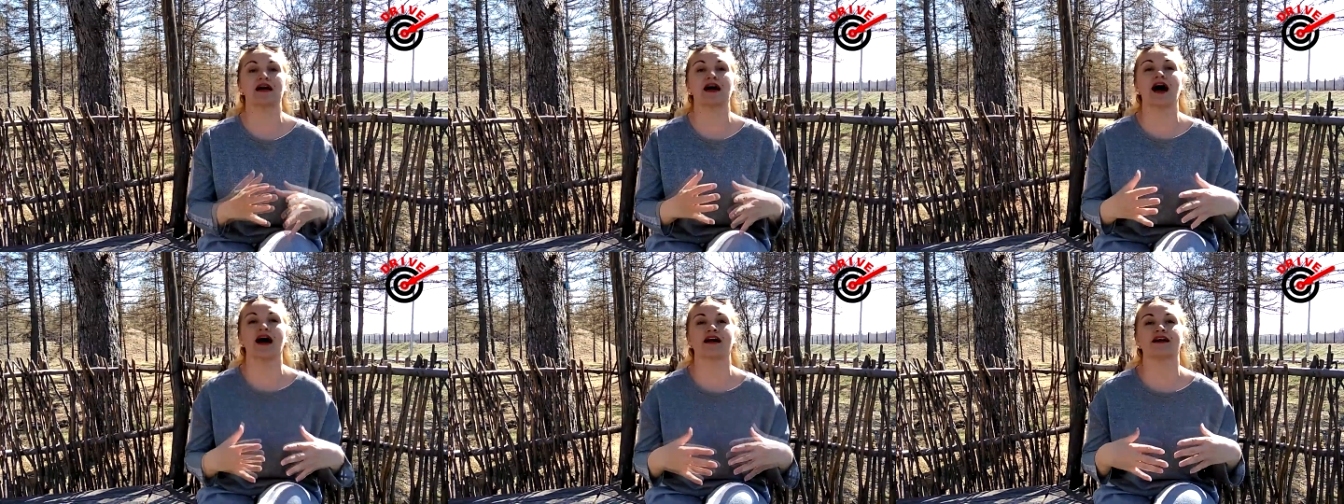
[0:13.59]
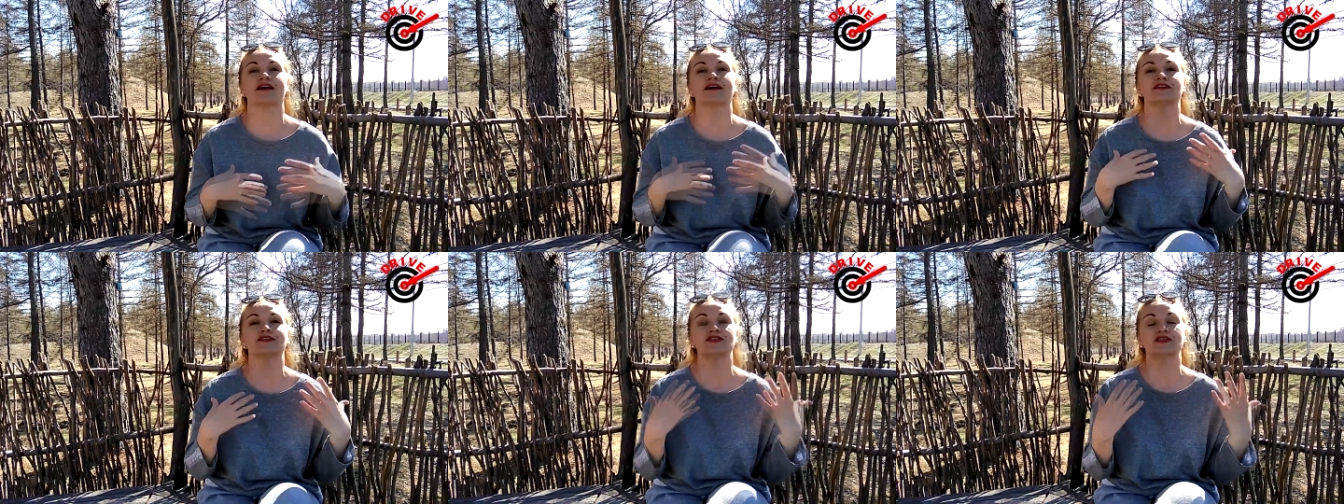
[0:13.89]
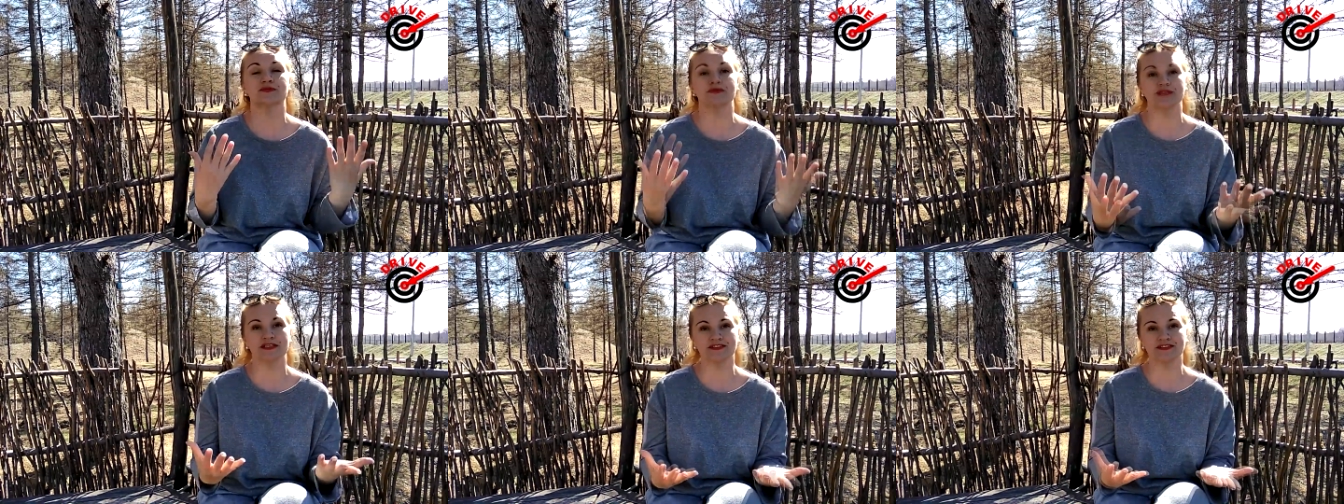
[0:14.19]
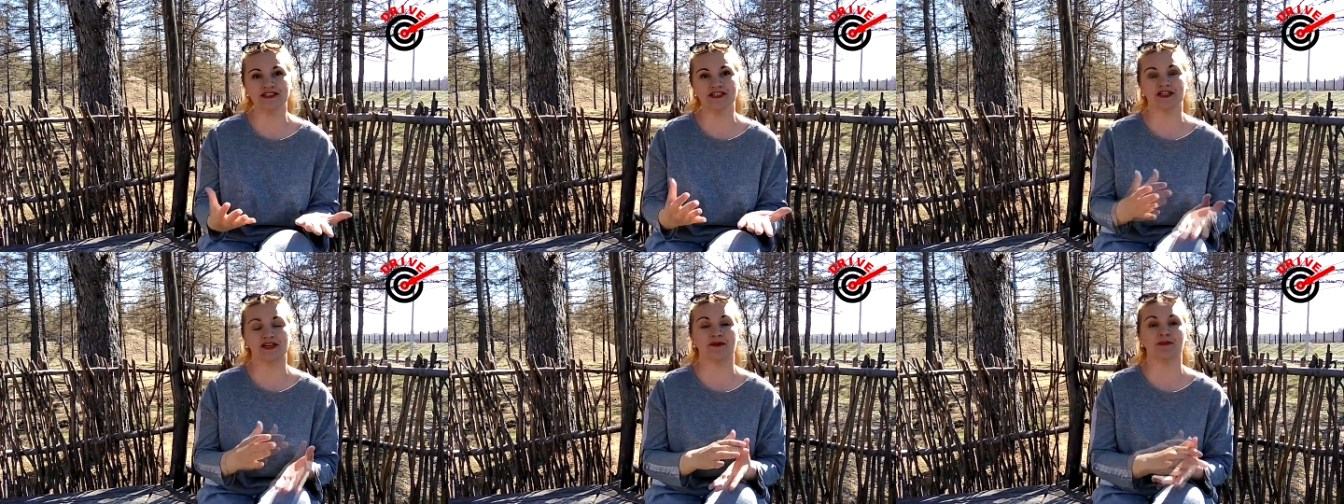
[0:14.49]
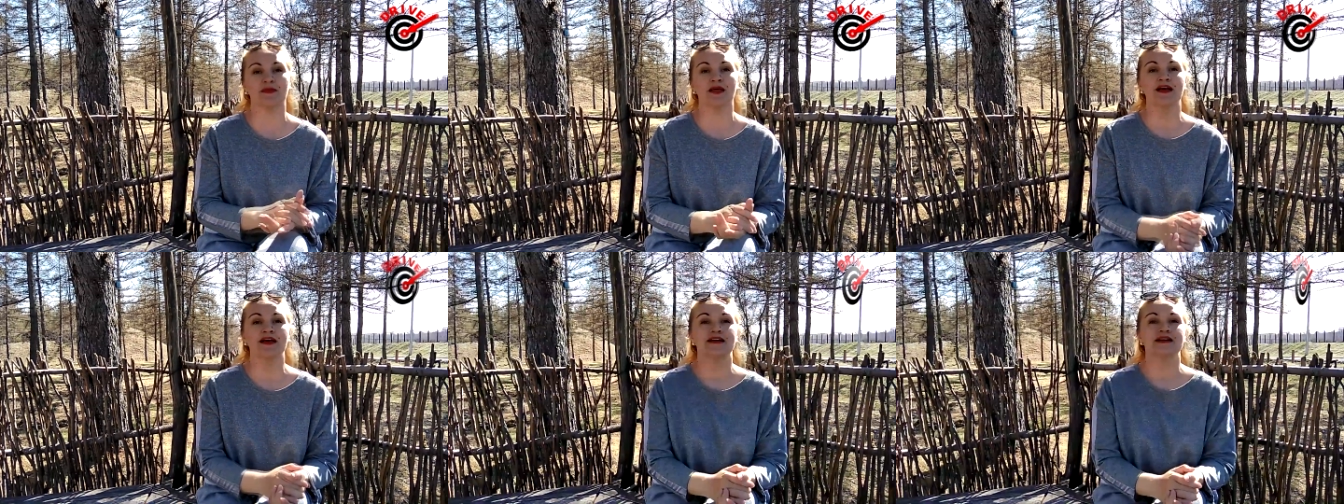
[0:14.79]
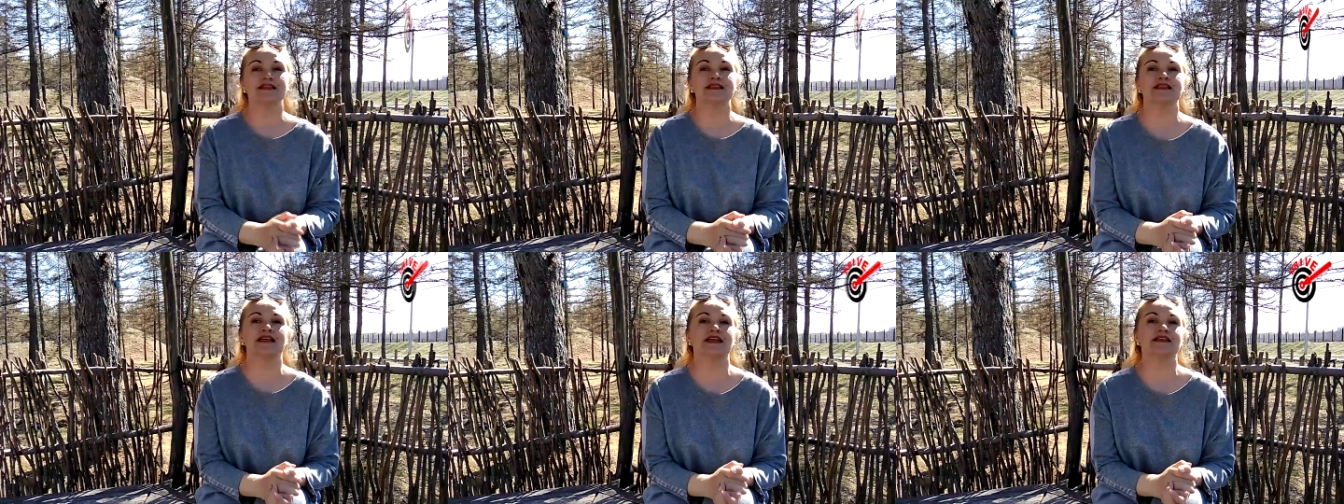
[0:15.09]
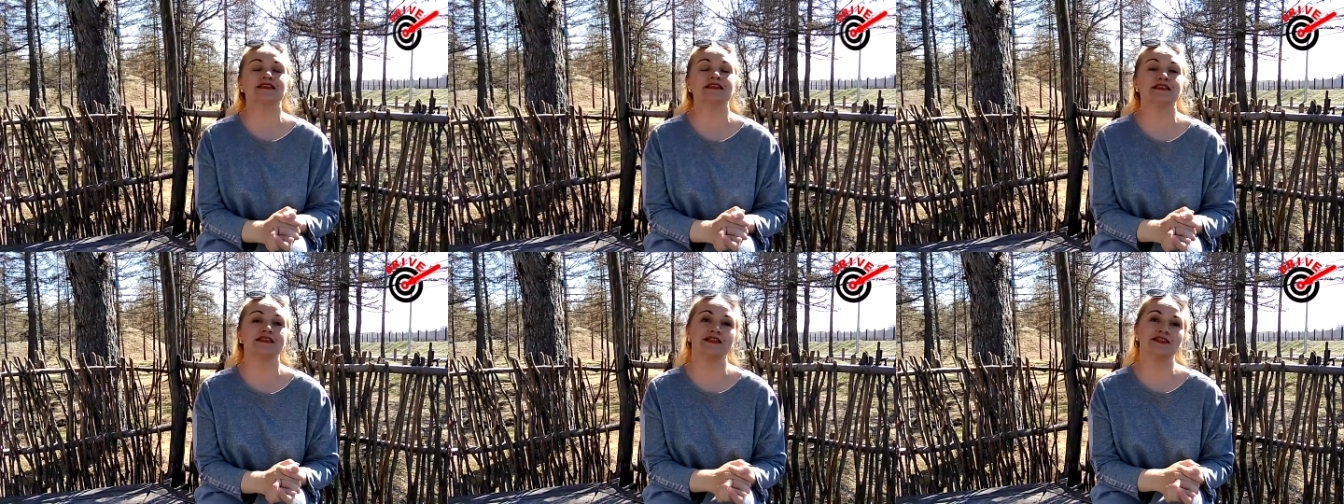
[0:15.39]
Как хорошим девочкам
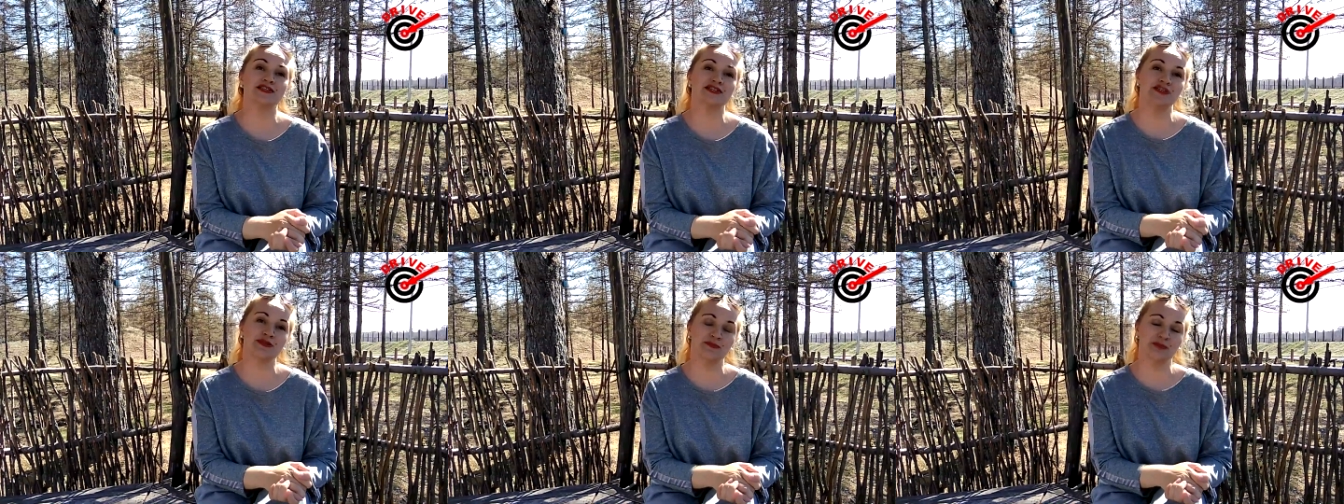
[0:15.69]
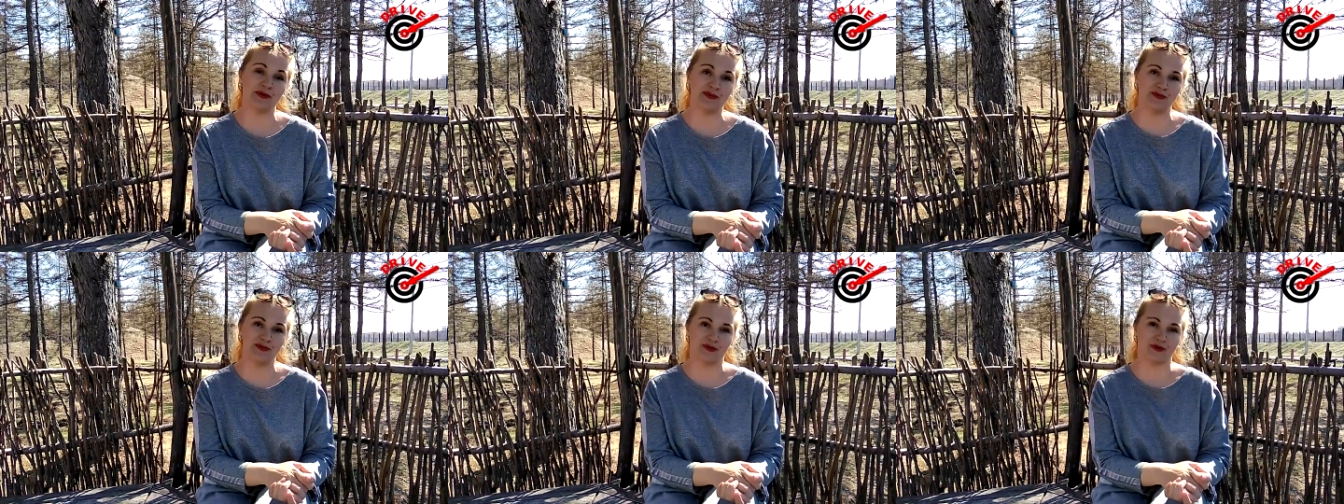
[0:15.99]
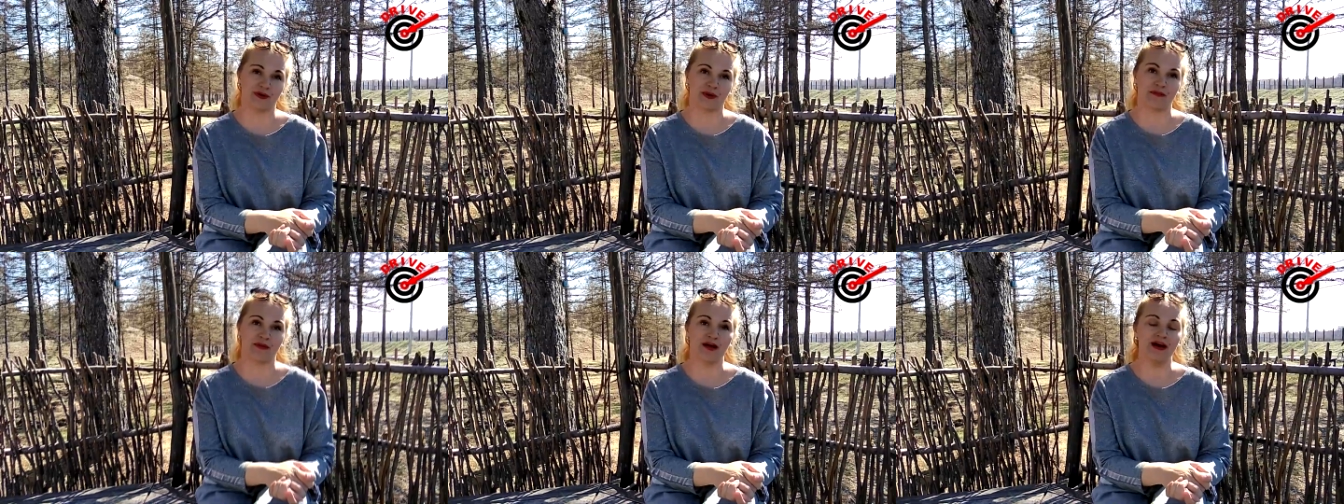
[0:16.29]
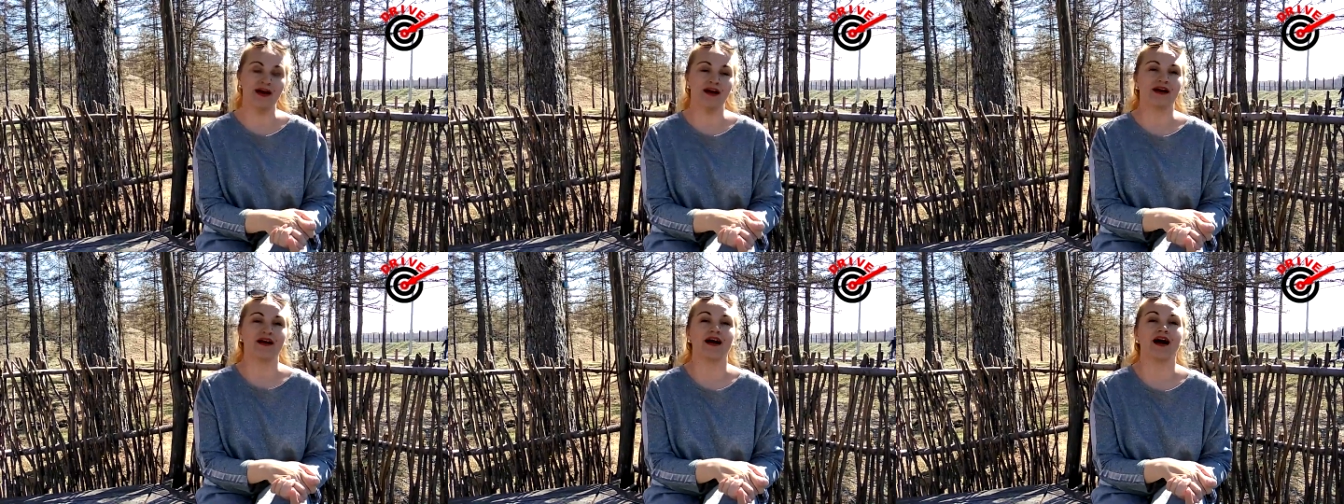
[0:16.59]
стать денежным потоком.